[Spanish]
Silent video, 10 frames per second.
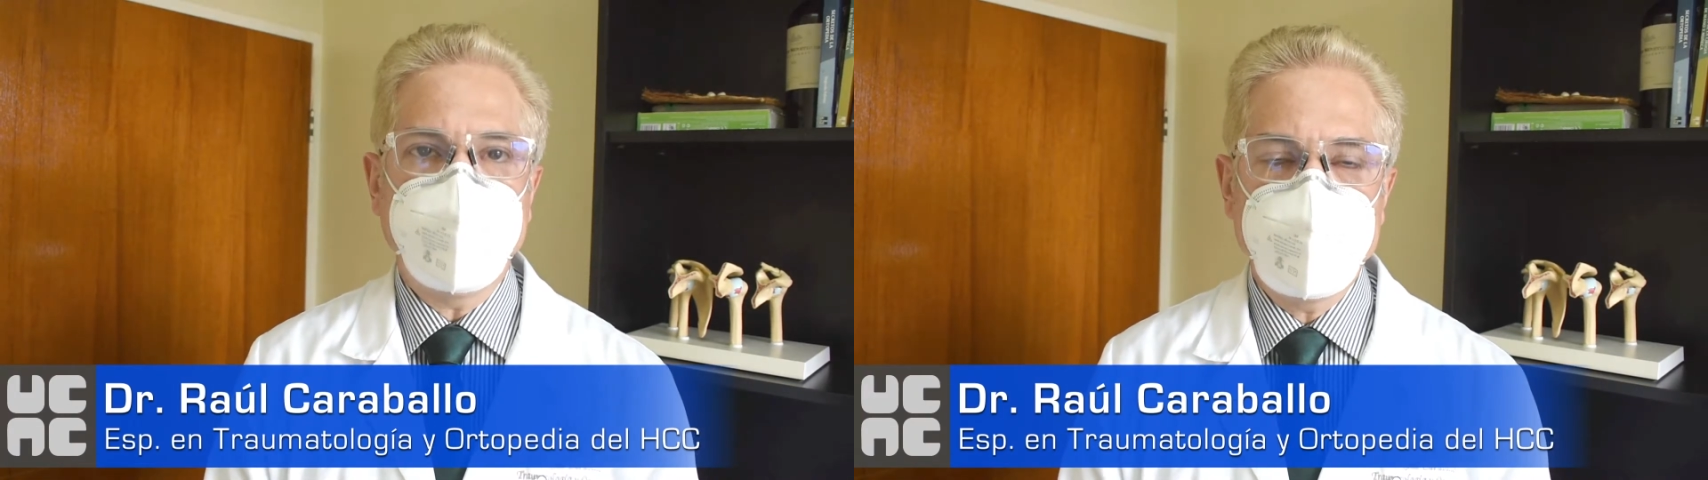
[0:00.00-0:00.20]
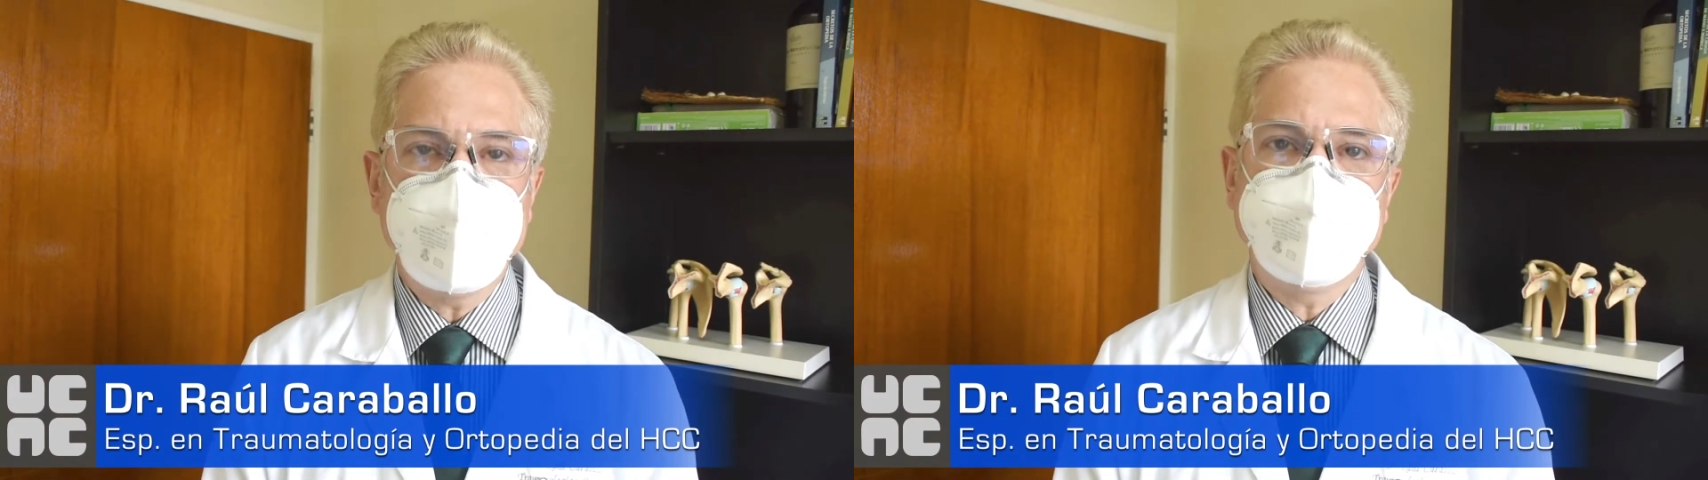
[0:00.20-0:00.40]

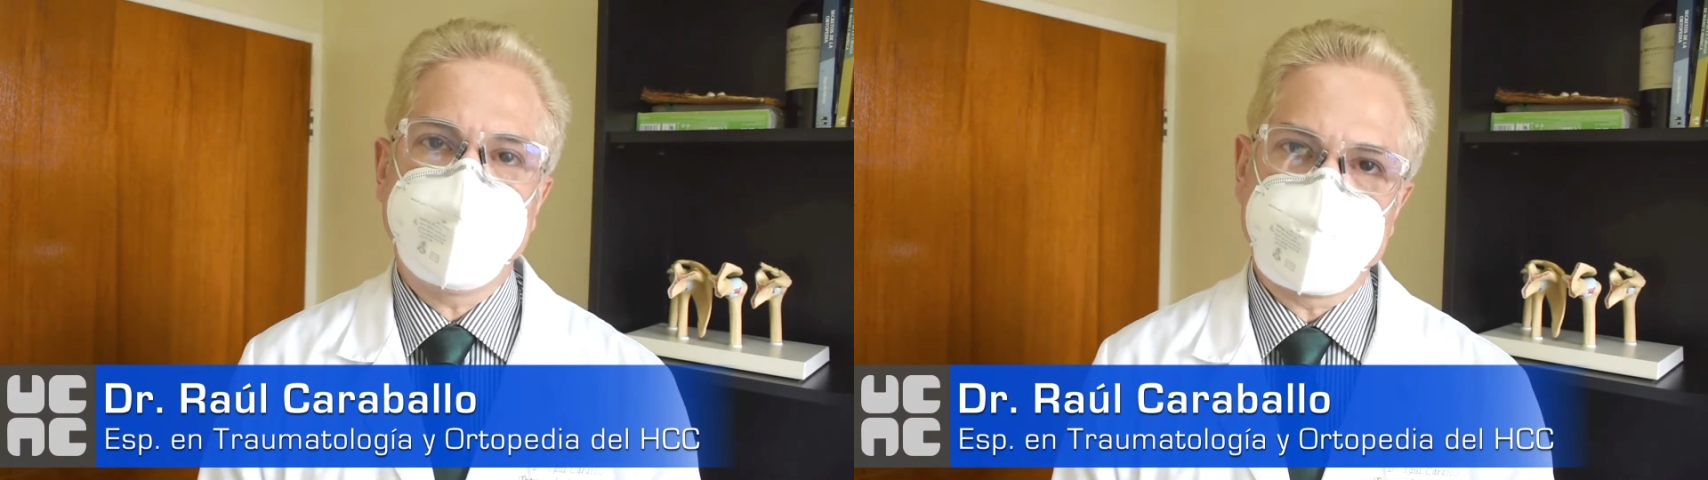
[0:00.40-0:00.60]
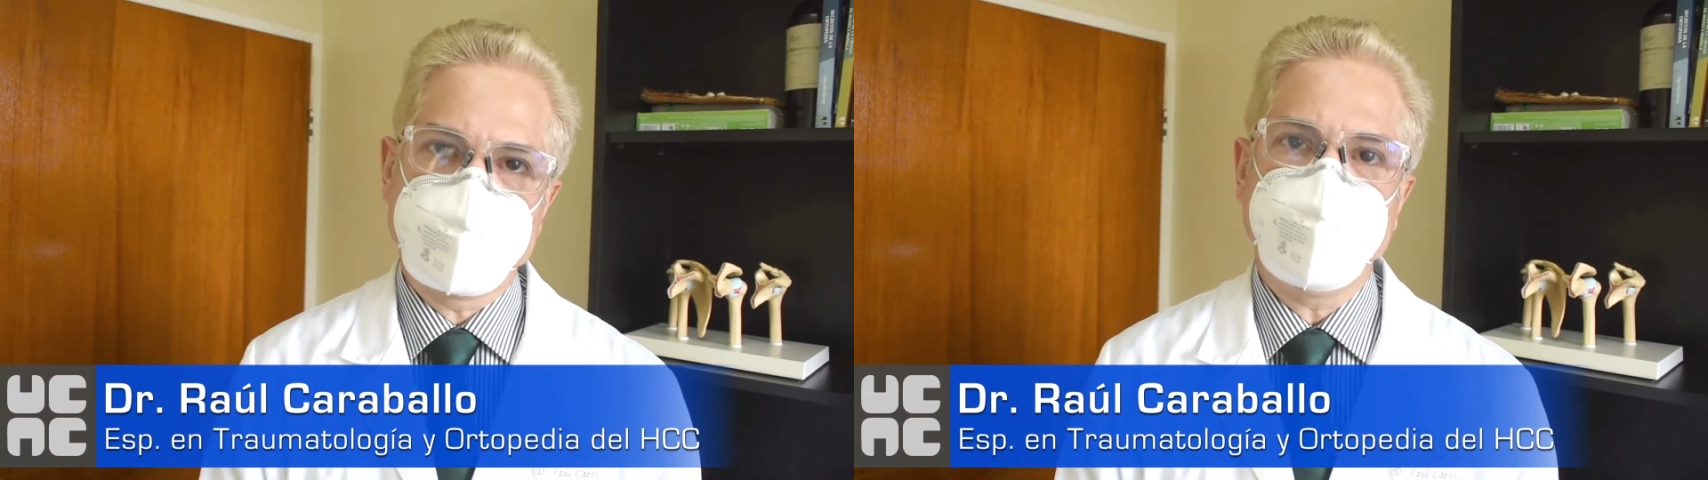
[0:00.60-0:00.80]

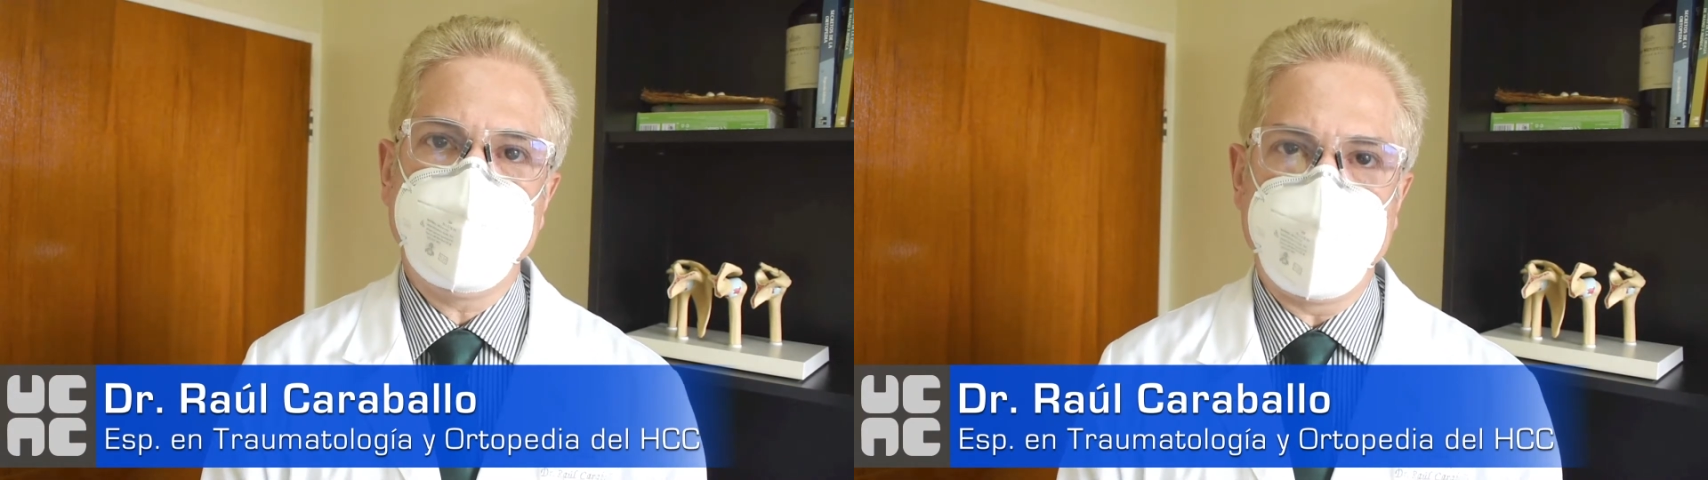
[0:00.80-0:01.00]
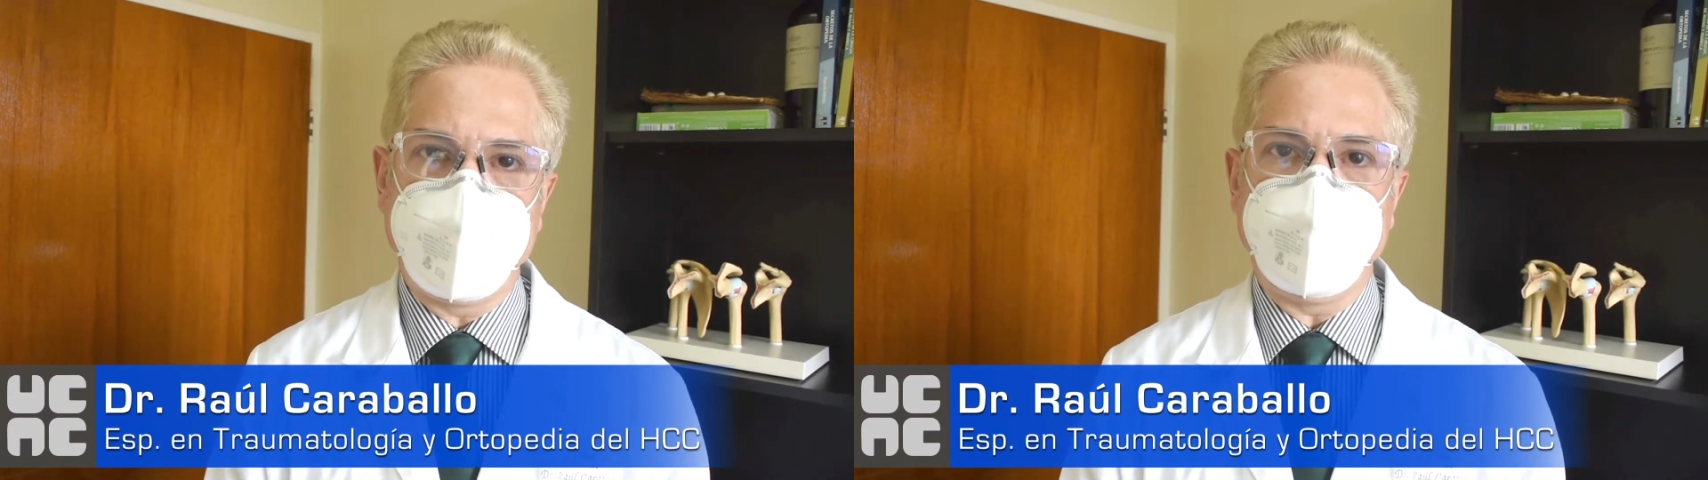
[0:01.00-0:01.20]
alteración
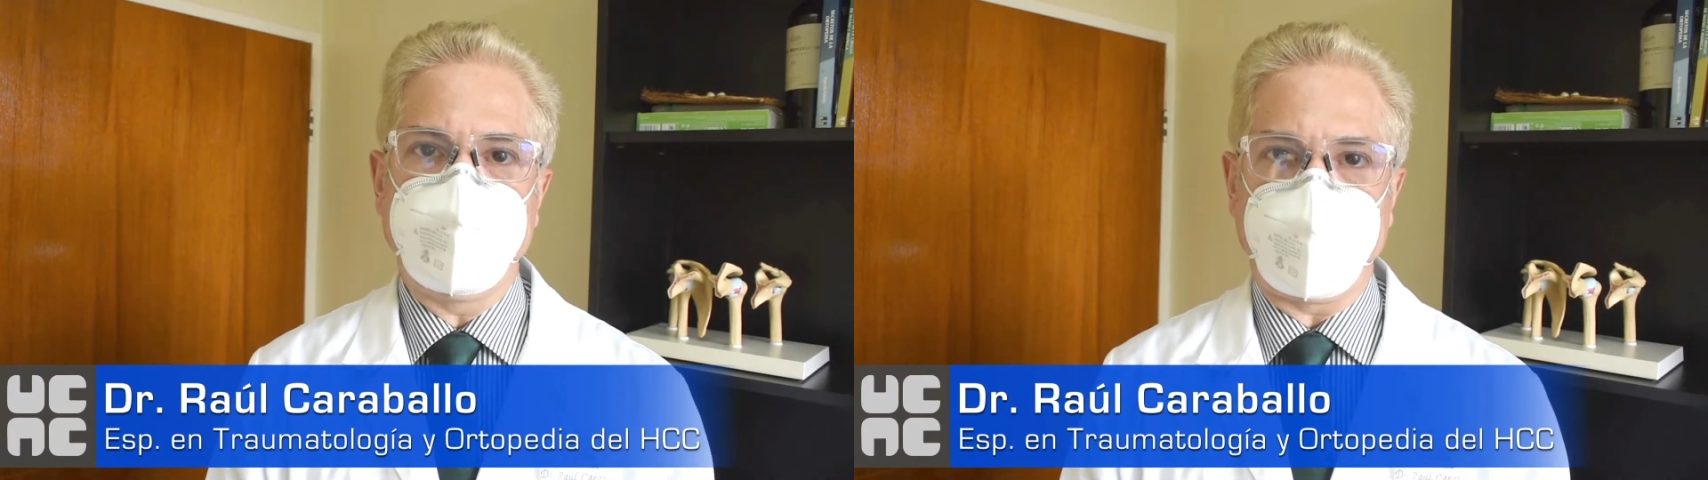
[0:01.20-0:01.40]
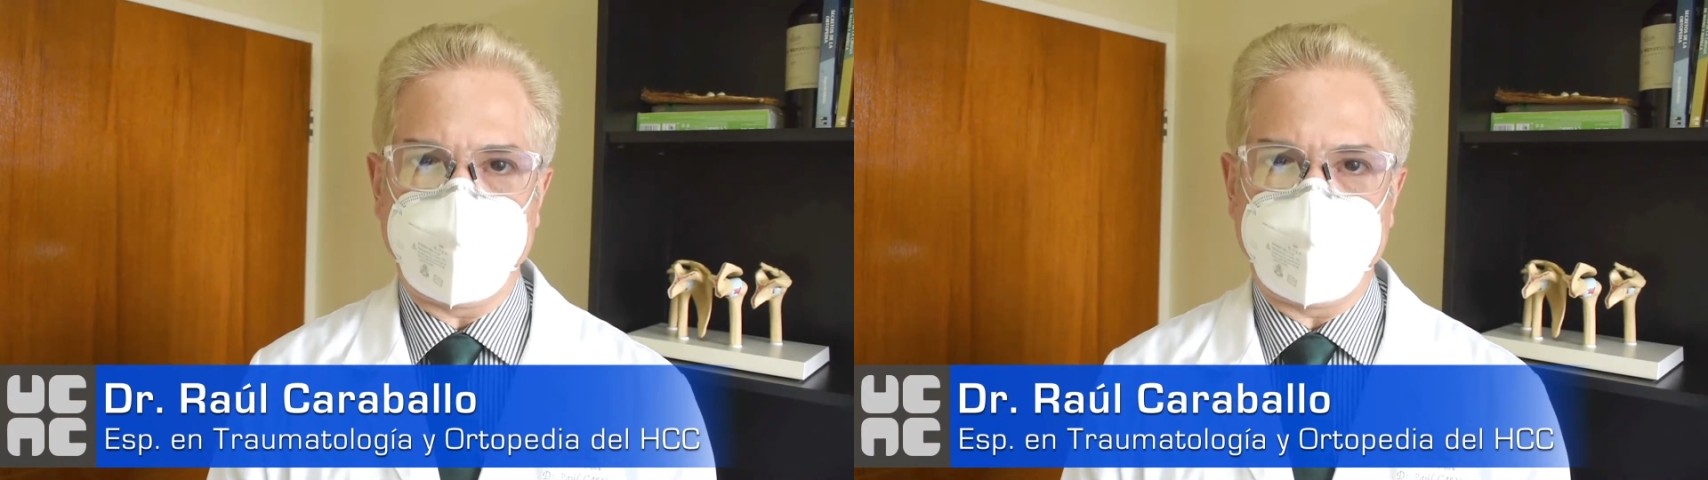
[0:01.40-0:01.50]
del manguito